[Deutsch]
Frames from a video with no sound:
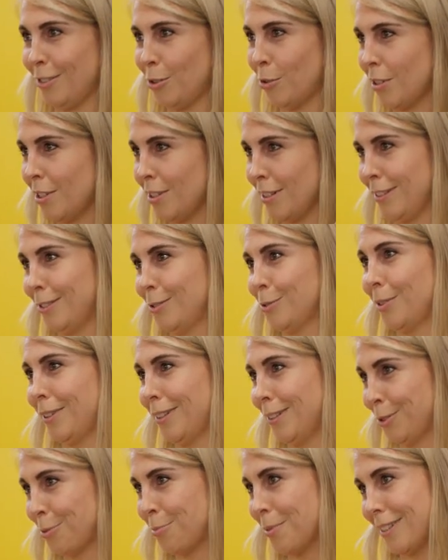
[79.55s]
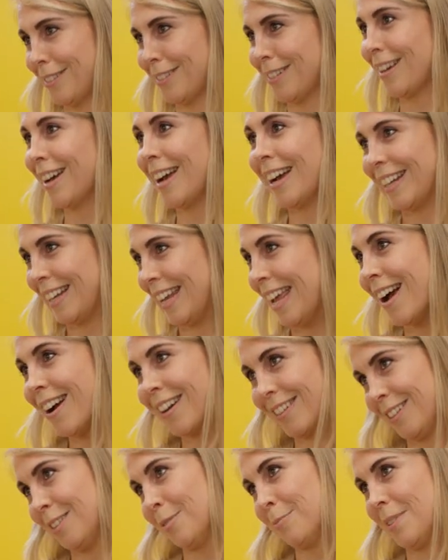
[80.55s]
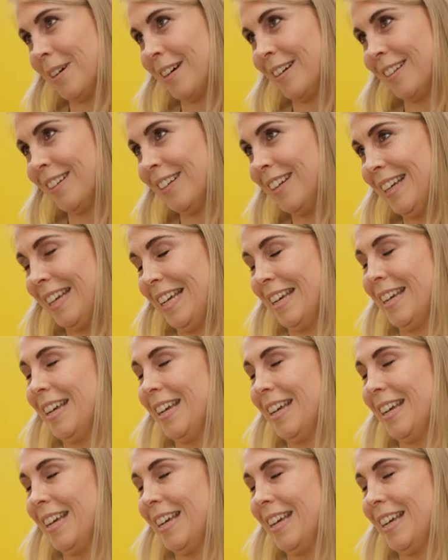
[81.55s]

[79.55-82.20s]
Deutschland sucht den Superstar Erklärclip an.